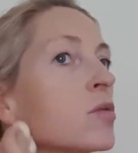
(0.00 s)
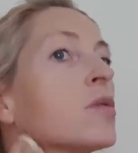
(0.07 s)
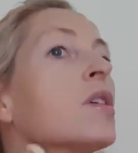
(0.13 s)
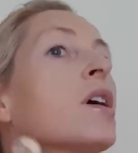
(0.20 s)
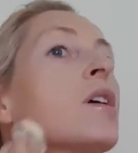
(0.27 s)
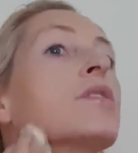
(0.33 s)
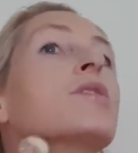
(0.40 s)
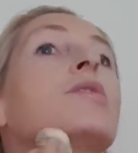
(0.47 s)

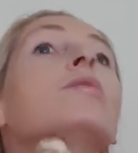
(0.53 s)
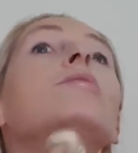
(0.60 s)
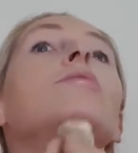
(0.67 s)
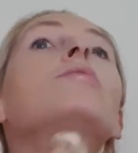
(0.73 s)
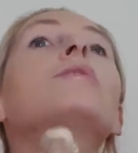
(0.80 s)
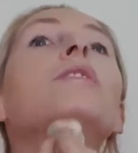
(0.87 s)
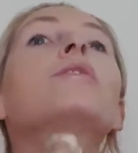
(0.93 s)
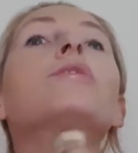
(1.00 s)
Słuchajcie,
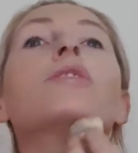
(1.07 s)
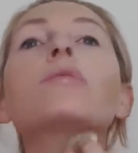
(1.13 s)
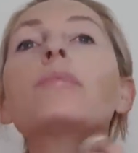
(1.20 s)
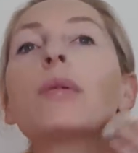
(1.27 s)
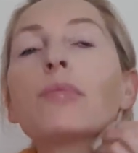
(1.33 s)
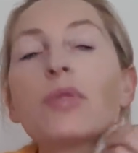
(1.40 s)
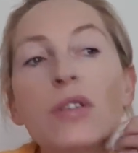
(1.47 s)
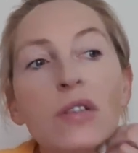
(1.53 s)
o deszcz
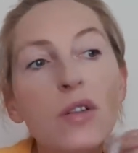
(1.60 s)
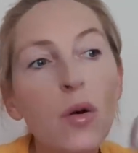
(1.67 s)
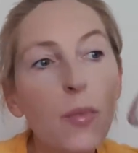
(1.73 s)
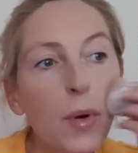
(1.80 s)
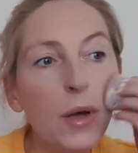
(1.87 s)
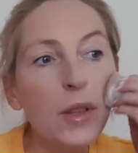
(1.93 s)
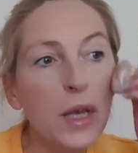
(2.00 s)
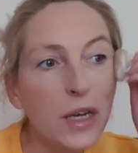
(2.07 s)
chyba
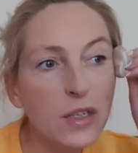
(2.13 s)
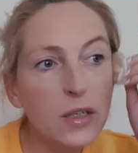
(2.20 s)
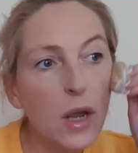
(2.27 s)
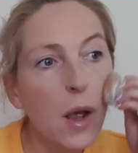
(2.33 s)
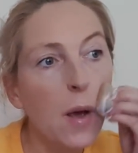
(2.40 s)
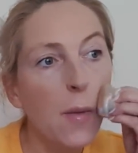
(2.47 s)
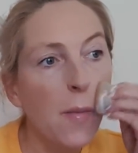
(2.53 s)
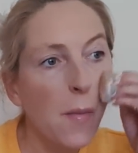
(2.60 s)
przestał padać.
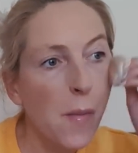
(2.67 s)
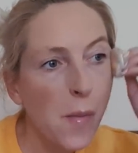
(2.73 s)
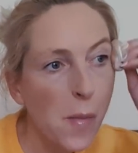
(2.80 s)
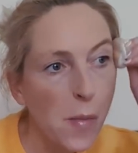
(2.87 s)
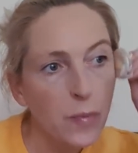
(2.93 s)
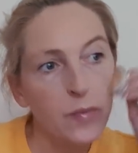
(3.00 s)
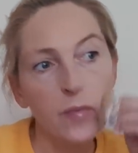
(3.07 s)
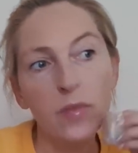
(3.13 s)

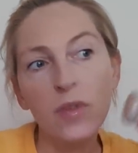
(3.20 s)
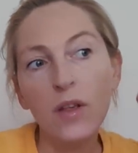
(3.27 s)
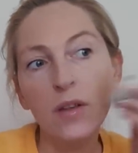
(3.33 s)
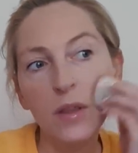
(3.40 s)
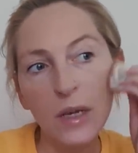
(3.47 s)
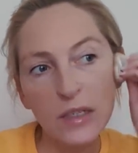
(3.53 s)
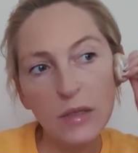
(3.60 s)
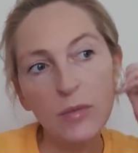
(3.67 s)

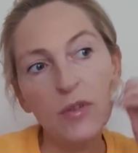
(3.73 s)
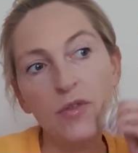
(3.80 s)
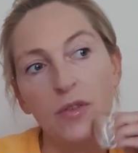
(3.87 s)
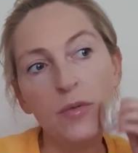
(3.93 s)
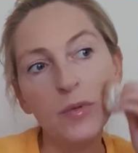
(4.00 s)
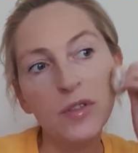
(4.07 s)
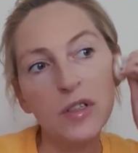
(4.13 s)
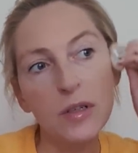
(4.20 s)
Tak sobie
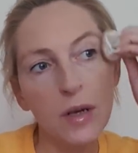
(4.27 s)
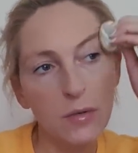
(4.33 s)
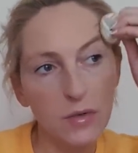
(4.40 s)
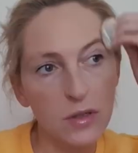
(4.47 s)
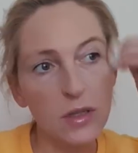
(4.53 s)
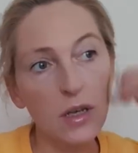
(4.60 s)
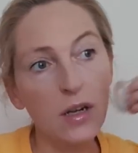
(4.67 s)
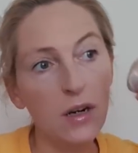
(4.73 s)
wymyśliłam,
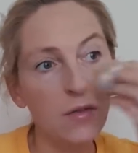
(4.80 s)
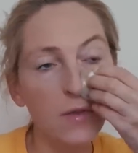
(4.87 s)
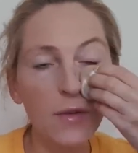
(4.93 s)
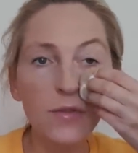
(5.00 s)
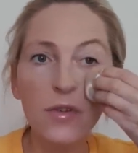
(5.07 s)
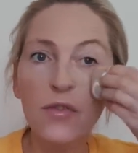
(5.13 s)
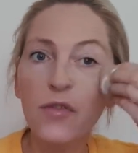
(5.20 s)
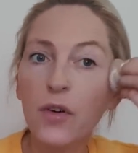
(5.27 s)
że nagram
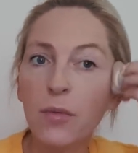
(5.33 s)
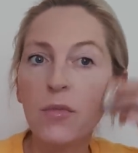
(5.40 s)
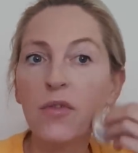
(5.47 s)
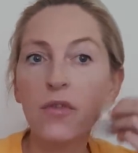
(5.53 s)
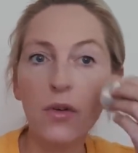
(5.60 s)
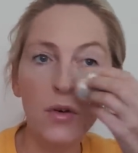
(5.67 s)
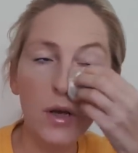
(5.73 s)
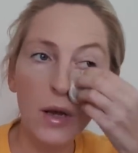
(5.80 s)
Wam to w
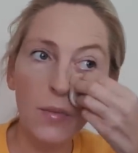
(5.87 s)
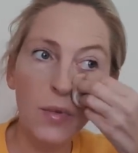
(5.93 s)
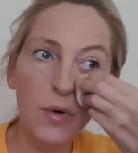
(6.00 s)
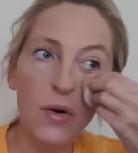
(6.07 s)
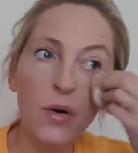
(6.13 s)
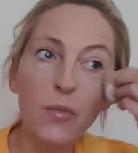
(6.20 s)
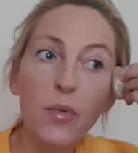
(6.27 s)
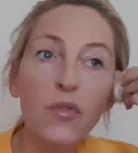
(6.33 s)
formie vloga,
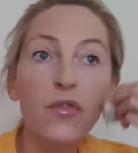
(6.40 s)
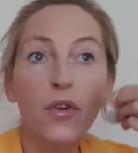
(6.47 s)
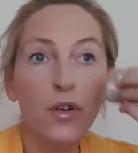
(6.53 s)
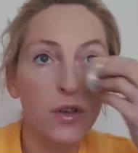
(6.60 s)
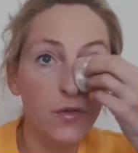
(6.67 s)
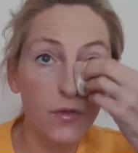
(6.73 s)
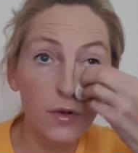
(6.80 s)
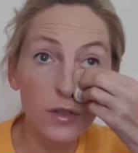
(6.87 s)
bo, bo
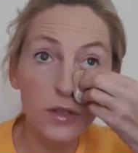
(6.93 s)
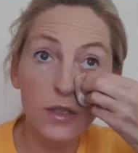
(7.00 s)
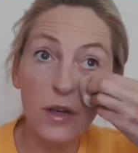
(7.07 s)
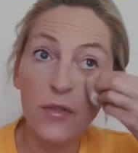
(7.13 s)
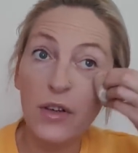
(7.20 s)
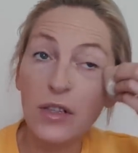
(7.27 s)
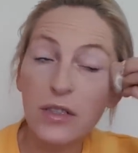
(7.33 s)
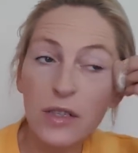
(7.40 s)
vlogi
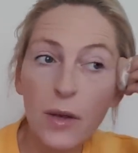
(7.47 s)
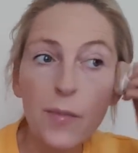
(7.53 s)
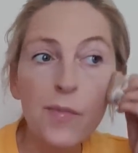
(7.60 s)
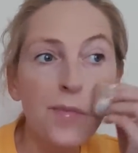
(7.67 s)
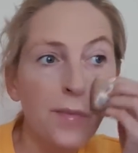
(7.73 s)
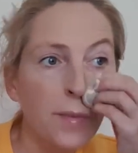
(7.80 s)
wolicie, więc,